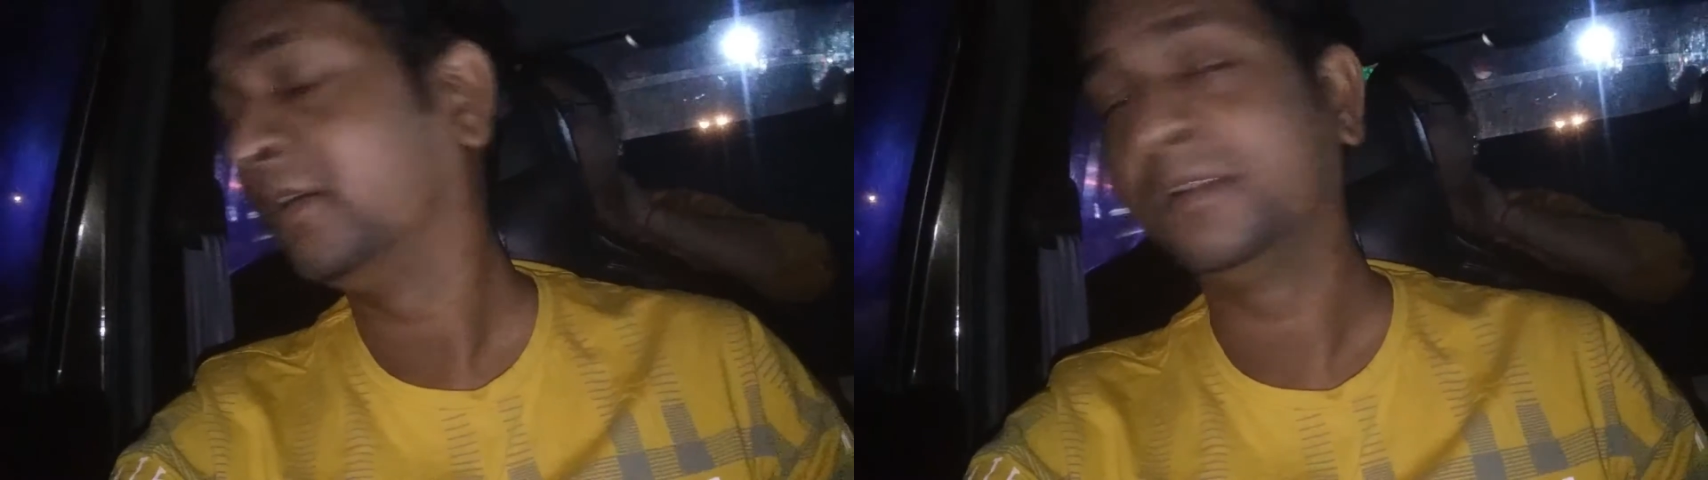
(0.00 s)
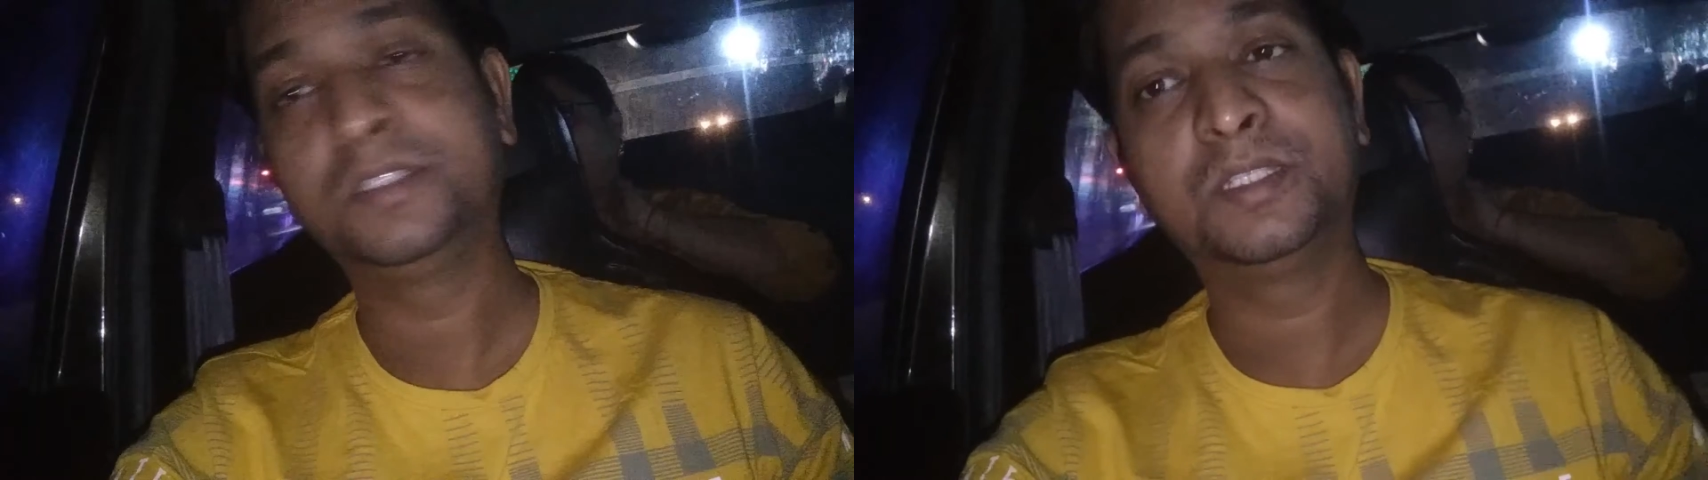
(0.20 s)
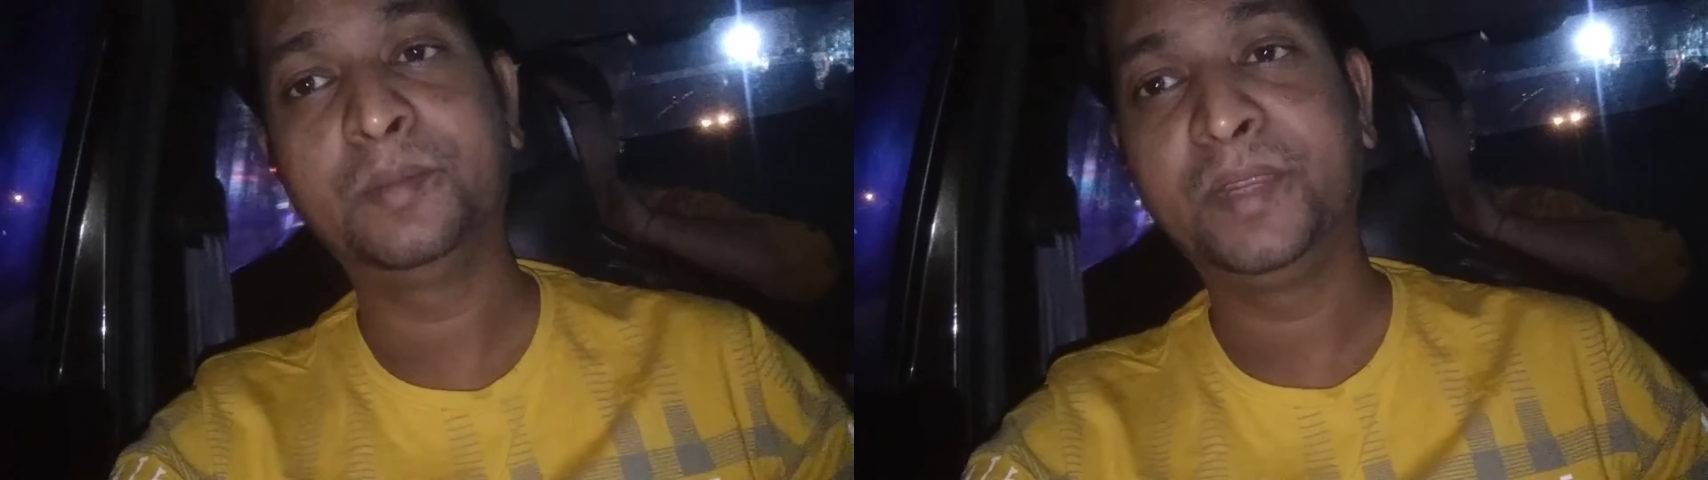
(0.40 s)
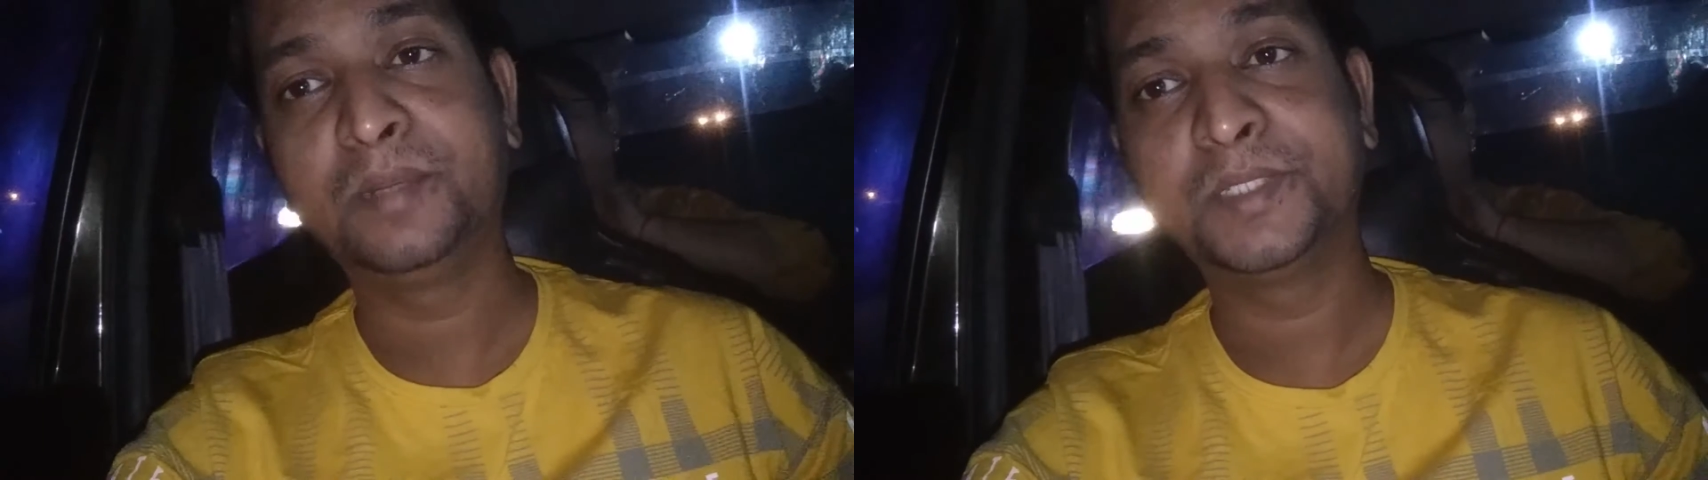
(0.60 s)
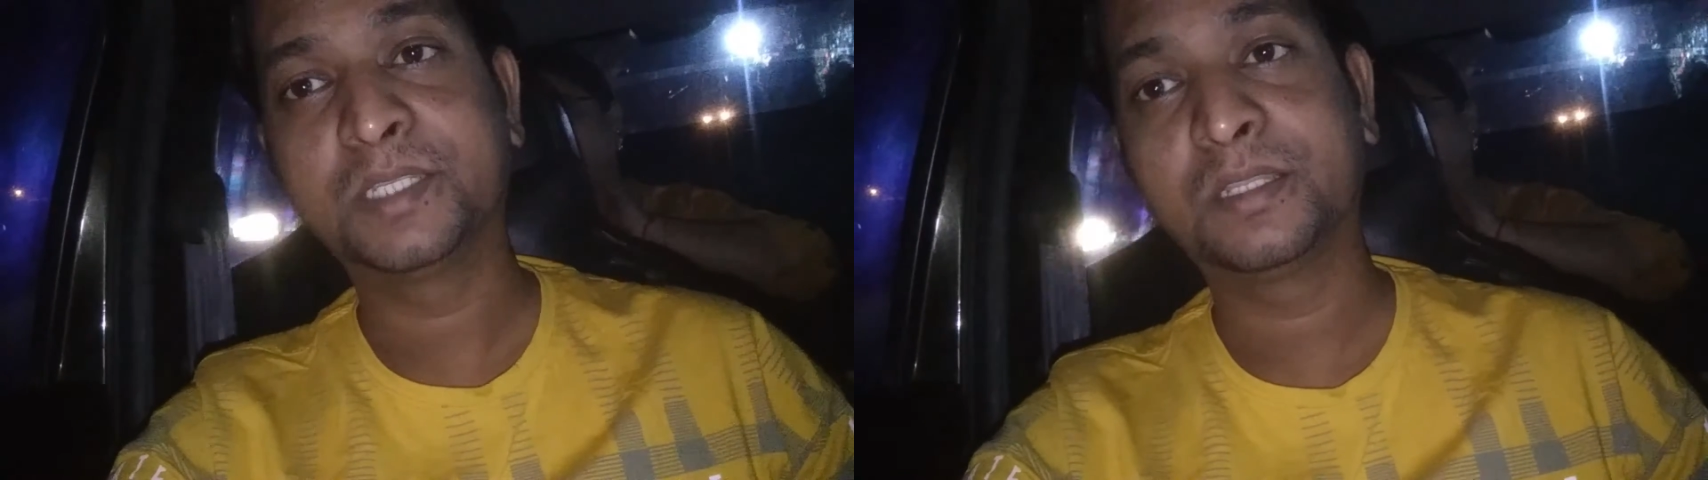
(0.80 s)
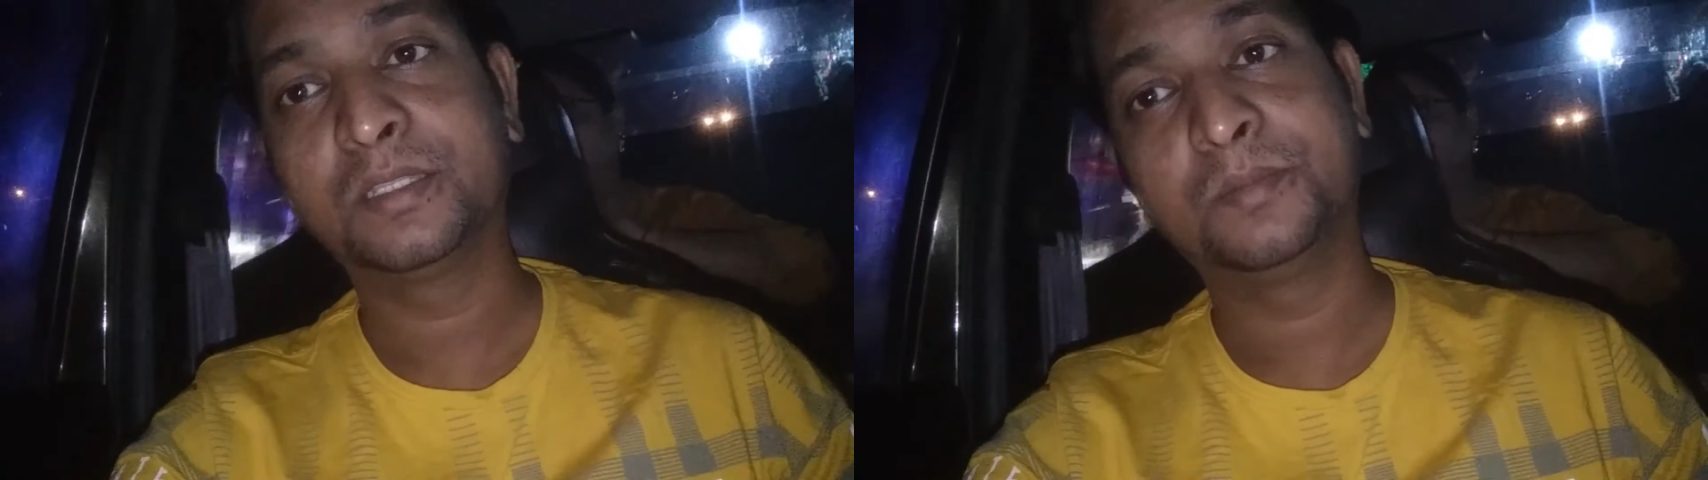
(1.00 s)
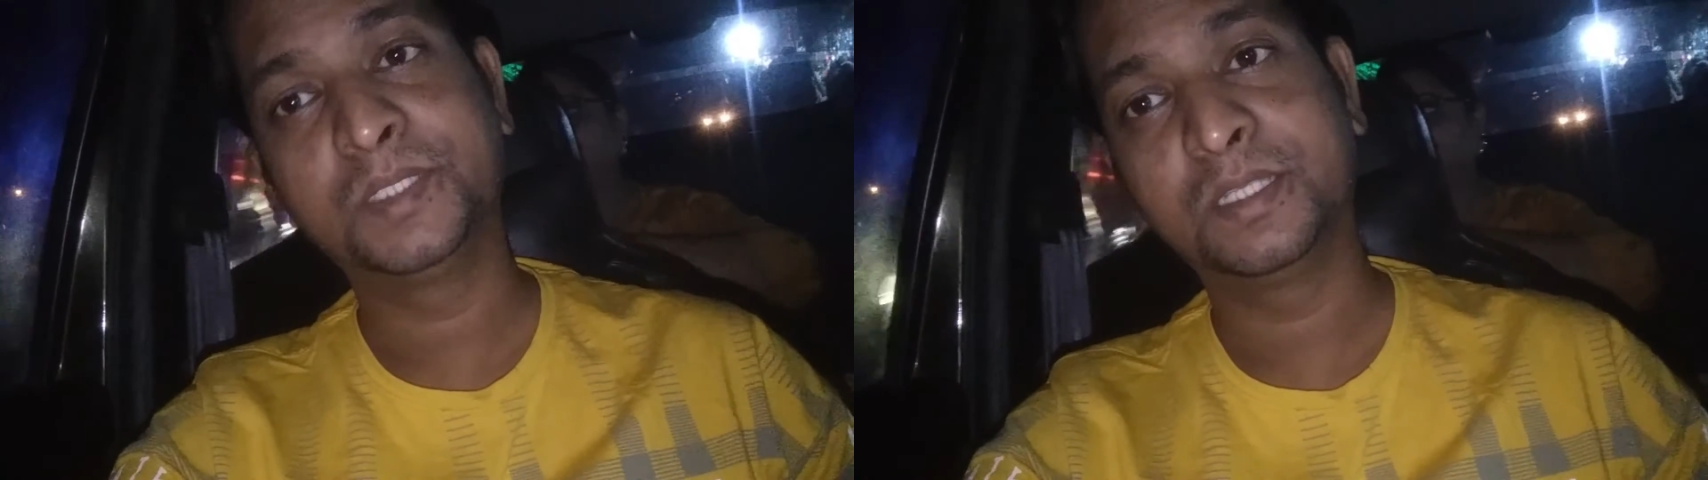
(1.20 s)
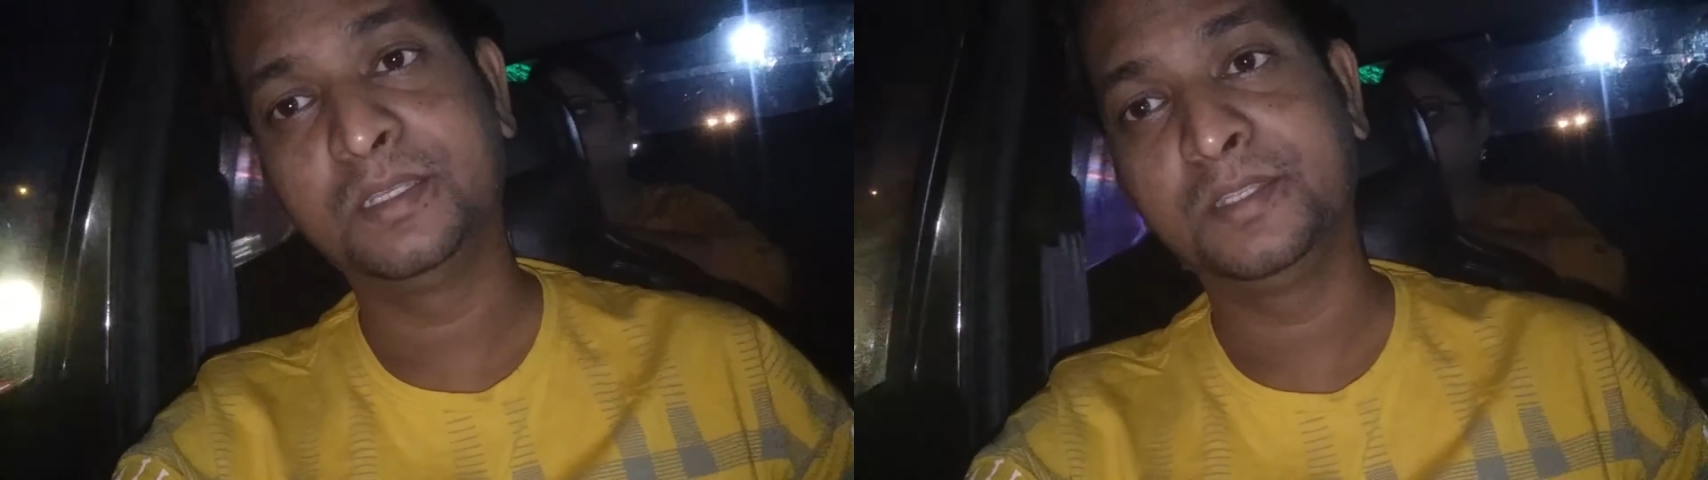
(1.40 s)
और जितना बैंड बजाना था
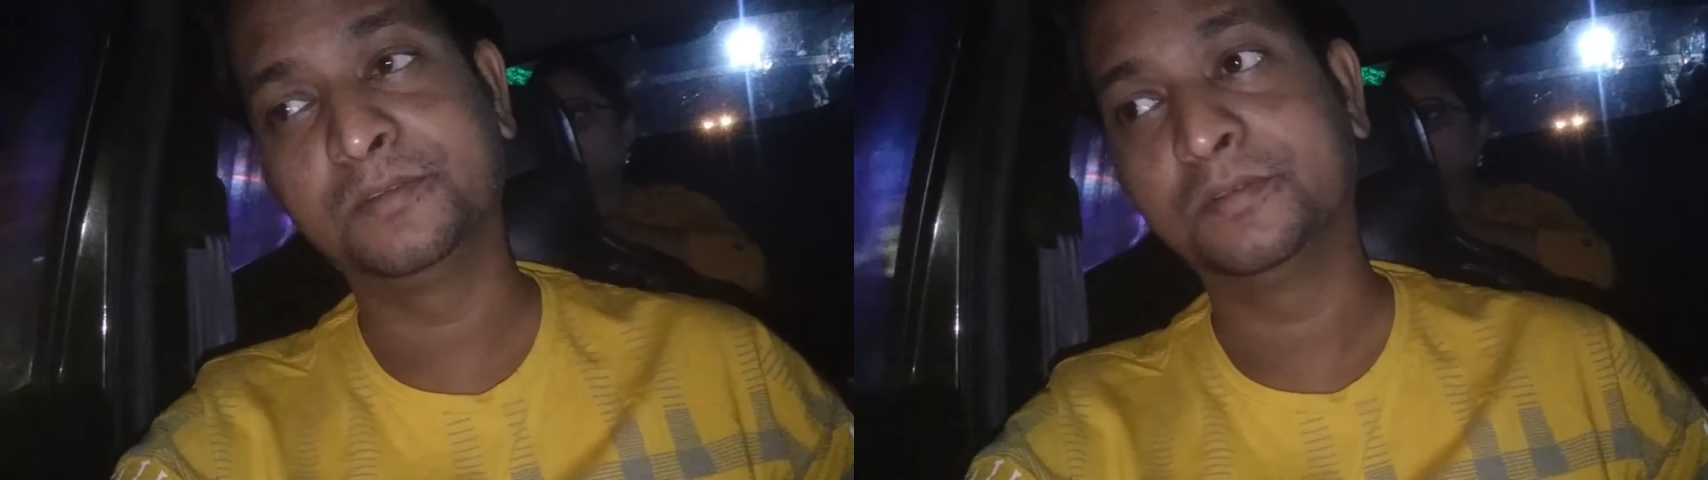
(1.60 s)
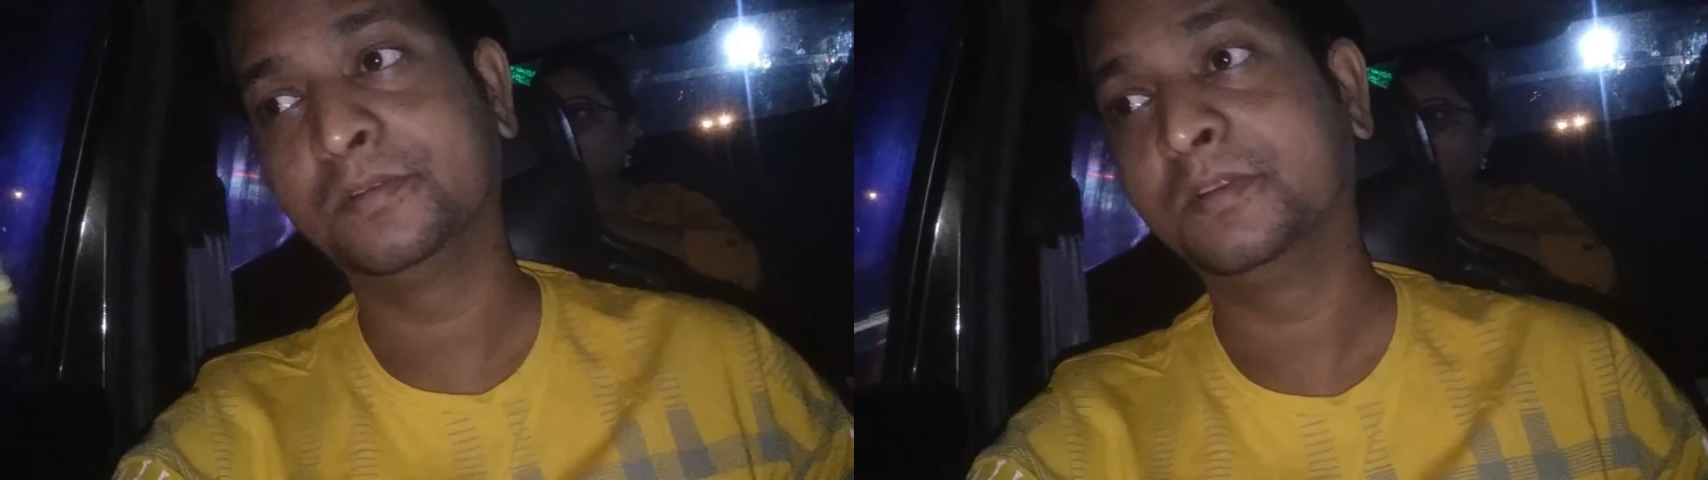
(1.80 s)
बजा लिया